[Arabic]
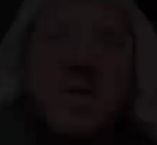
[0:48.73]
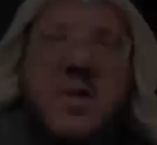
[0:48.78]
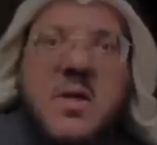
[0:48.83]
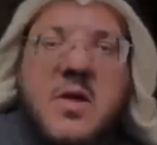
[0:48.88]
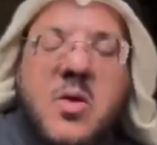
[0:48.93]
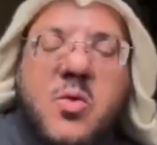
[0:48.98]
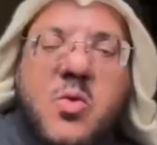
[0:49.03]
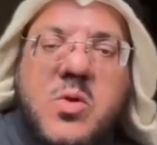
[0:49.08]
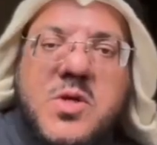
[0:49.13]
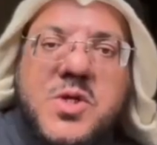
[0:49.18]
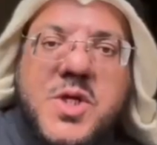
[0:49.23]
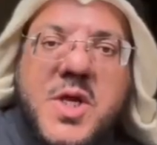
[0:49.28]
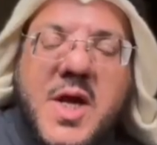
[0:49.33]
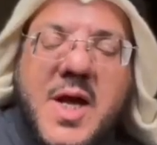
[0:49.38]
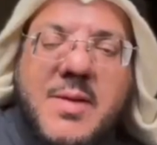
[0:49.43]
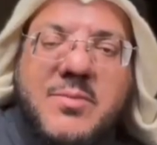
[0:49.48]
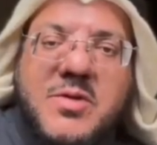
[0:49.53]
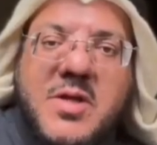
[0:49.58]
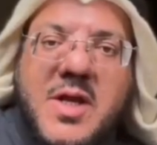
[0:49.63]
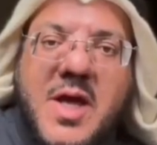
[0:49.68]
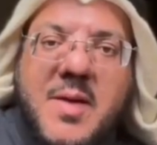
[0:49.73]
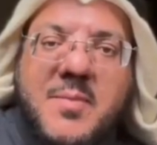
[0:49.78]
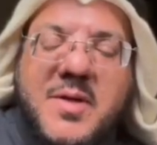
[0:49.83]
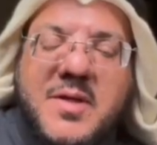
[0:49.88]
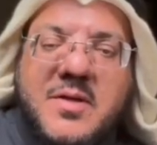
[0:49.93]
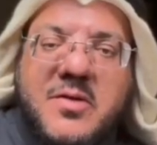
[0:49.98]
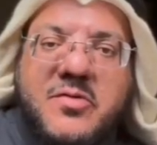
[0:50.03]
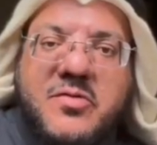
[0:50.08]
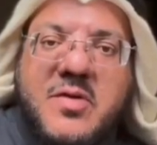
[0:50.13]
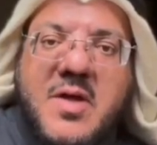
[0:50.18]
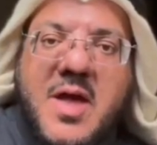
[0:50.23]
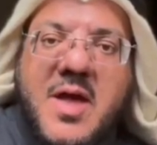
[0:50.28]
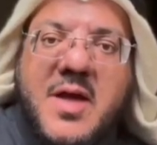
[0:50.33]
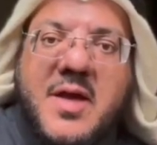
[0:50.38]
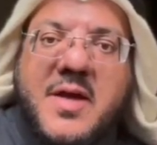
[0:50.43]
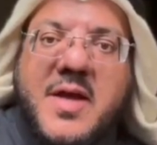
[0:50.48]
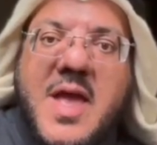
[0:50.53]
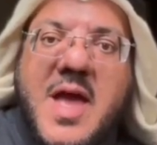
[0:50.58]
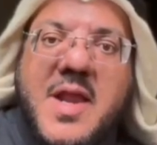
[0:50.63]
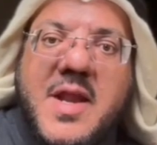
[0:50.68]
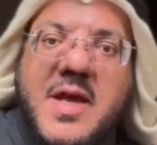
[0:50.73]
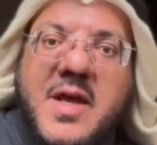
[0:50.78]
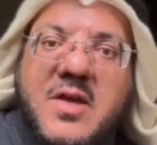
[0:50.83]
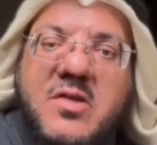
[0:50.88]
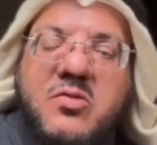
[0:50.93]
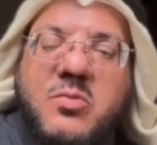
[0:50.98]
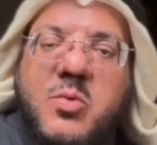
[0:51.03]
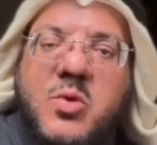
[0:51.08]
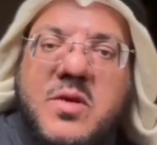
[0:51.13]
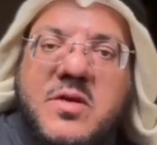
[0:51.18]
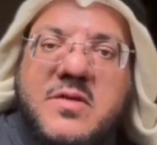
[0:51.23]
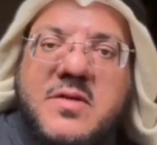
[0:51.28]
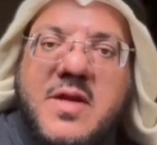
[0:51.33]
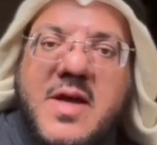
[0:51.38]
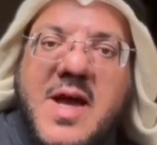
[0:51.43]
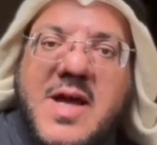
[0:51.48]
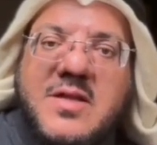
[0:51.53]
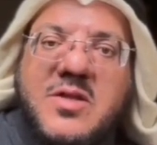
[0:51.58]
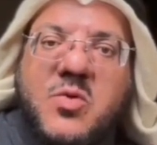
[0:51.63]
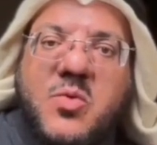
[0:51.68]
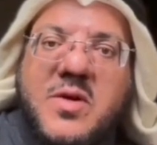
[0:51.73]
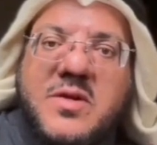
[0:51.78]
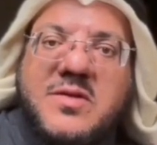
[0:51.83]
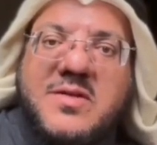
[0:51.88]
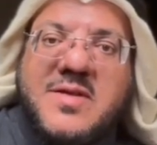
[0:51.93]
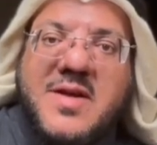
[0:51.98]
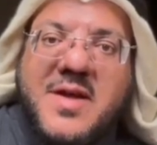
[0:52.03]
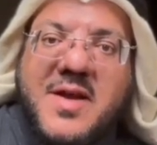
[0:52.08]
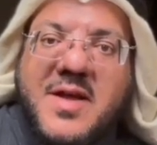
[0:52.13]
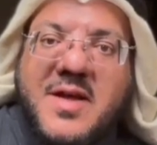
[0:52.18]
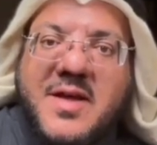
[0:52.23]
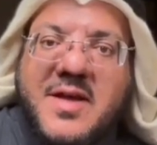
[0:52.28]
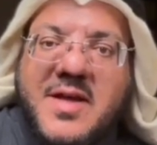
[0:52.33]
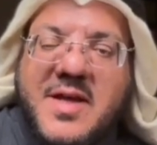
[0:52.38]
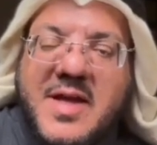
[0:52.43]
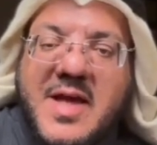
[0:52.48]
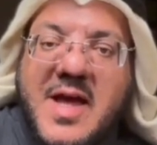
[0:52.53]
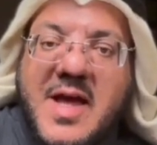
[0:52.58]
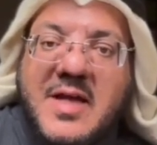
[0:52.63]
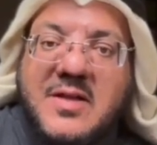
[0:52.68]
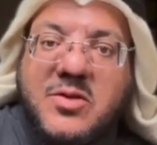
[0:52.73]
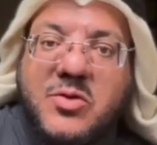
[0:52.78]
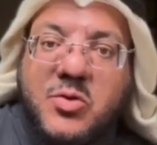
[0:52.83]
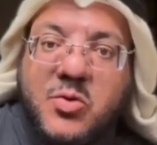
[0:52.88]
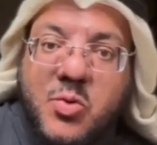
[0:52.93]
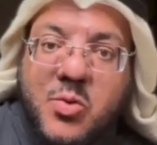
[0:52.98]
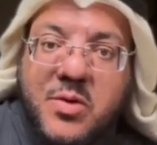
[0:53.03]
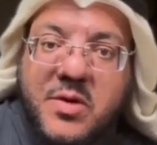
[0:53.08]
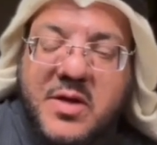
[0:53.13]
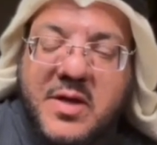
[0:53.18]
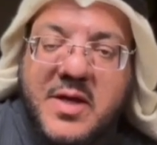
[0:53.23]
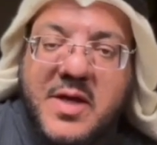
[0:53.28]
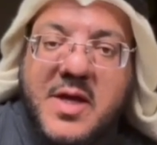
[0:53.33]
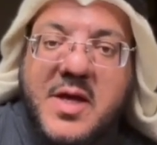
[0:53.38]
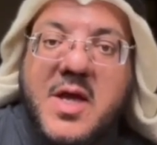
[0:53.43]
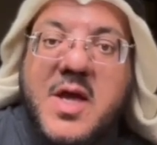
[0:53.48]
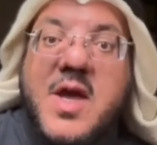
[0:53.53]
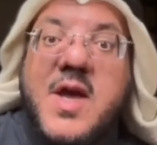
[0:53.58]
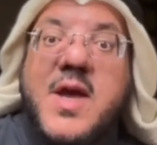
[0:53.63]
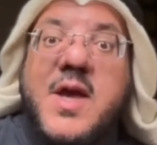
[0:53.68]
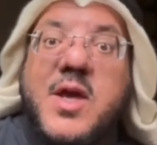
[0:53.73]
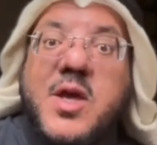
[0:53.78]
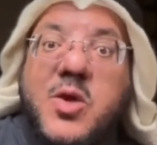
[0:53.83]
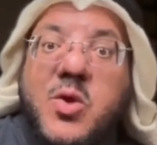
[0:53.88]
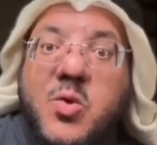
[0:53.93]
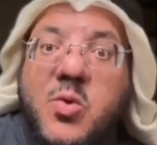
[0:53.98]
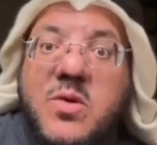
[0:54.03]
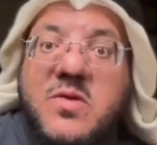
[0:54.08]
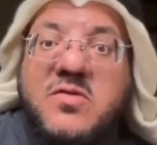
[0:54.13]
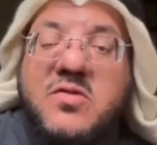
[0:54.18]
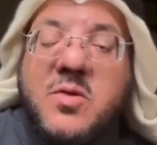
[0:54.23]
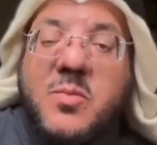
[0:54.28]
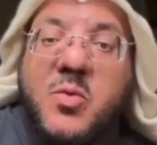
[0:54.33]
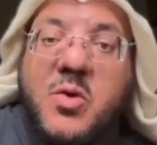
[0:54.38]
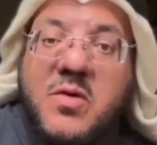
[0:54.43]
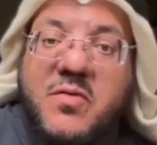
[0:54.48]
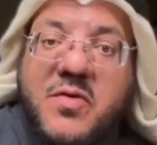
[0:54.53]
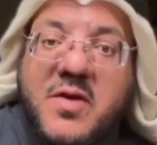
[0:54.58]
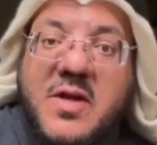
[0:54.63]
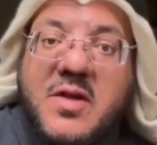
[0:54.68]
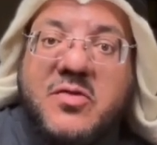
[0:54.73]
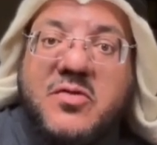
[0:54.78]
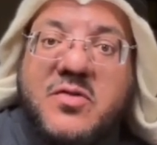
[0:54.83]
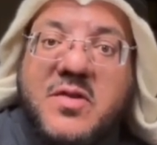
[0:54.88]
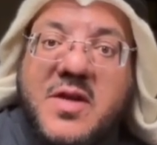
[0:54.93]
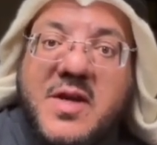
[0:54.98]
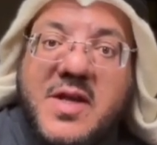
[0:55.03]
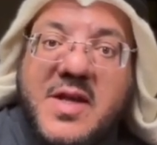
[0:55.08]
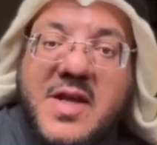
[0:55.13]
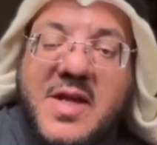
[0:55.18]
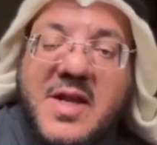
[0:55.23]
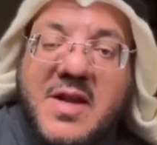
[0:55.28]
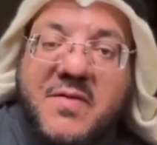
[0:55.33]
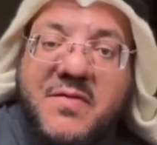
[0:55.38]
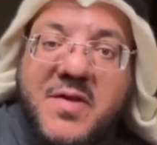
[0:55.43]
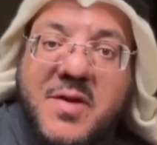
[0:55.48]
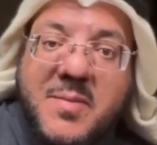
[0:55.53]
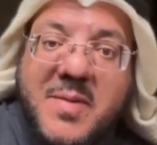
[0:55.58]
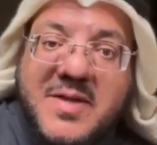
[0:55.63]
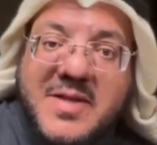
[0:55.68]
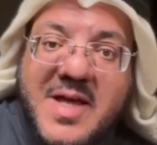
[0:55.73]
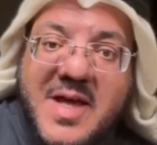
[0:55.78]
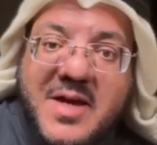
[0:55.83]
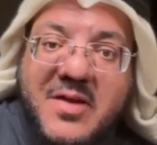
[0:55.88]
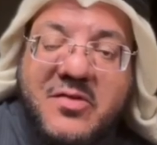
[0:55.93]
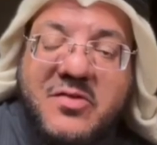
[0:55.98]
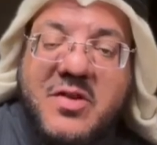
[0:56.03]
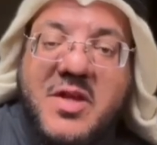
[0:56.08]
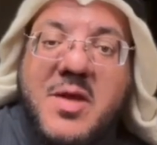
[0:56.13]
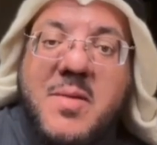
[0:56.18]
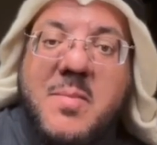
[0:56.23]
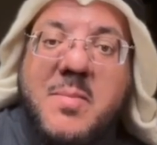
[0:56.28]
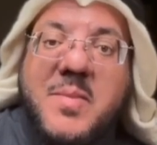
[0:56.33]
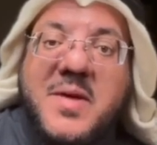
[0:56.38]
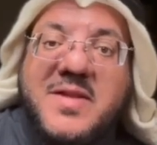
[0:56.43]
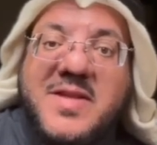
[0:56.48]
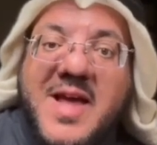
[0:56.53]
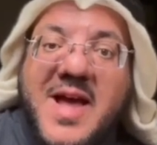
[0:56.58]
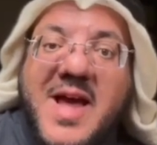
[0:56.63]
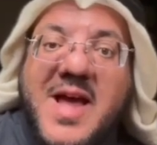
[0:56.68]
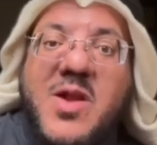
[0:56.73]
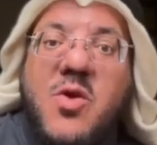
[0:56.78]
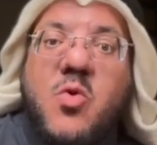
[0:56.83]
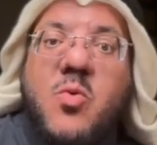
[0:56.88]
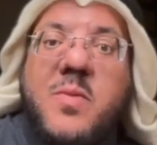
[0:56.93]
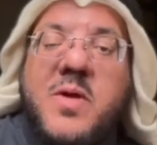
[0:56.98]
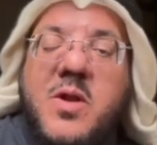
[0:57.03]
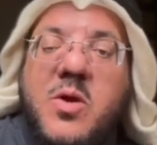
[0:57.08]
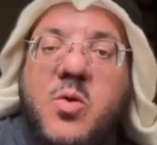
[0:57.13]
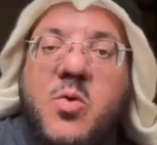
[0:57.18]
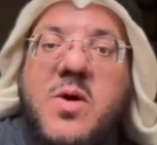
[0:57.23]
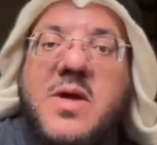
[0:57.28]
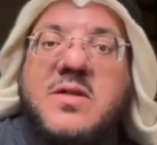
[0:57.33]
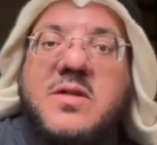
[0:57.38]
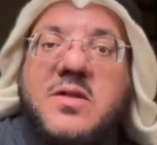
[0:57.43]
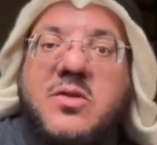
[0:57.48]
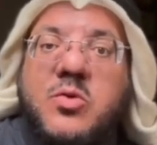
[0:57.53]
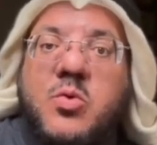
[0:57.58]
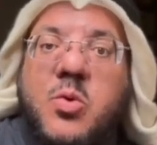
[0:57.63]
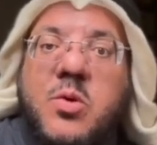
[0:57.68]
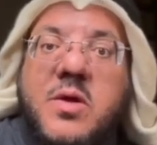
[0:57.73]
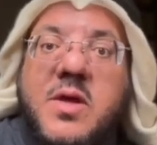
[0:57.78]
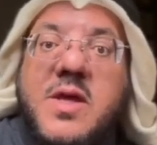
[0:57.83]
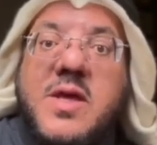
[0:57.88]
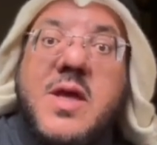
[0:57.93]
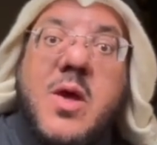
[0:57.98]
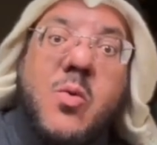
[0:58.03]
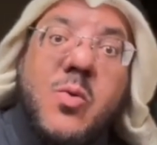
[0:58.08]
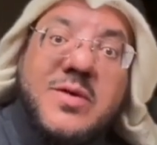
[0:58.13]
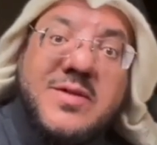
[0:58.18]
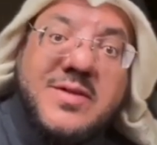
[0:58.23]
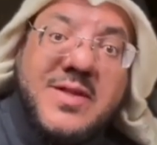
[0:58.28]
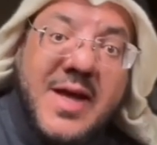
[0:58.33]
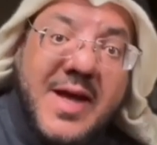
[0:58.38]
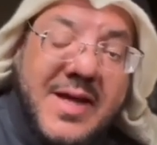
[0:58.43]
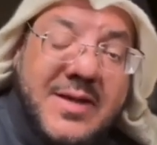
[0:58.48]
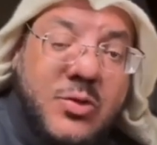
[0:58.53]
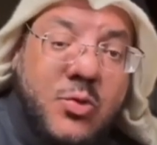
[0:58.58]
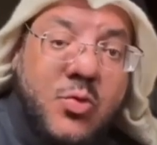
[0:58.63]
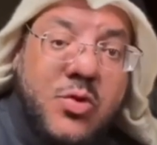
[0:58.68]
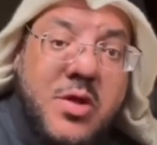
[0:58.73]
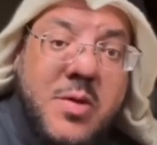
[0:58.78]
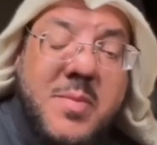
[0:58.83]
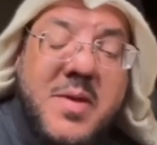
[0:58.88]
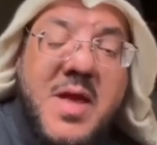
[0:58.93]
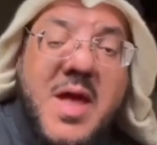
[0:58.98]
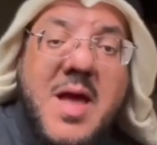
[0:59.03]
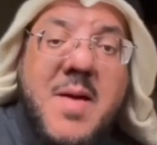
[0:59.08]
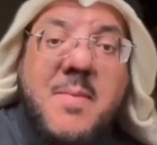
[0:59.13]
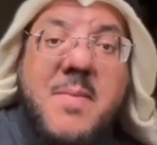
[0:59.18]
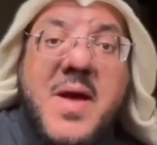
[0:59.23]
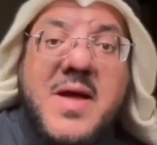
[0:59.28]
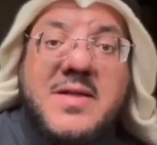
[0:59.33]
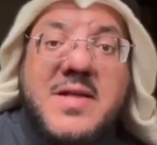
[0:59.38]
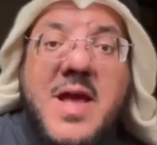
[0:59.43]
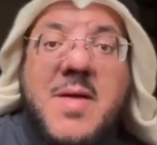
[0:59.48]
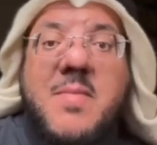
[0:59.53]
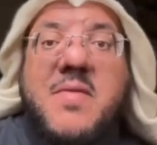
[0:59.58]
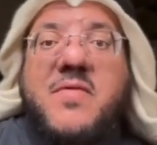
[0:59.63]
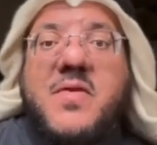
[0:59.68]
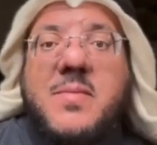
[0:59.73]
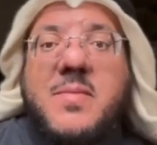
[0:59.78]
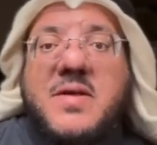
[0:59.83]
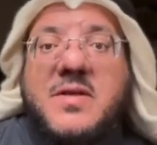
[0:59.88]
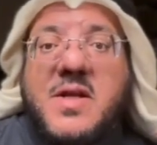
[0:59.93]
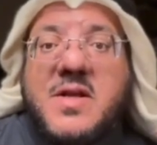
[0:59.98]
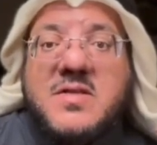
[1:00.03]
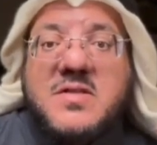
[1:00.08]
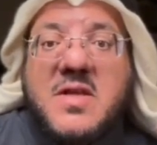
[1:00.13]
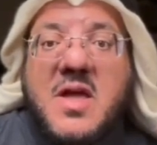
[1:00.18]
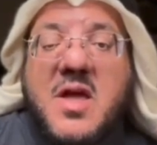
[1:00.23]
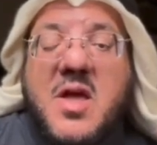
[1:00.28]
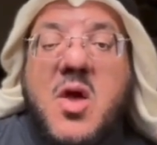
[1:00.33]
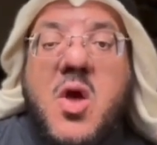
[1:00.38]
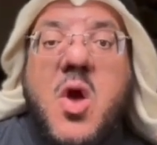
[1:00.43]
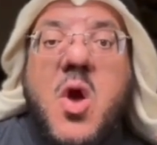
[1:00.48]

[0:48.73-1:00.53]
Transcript: يقول الشيخ عبد الحميد الساح كان حزب الاتحاد والترقي التركي يلزم الفلسطينيين في مدارسهم بتعلم اللغة التركية والتحدث بها ما دام في المدرسة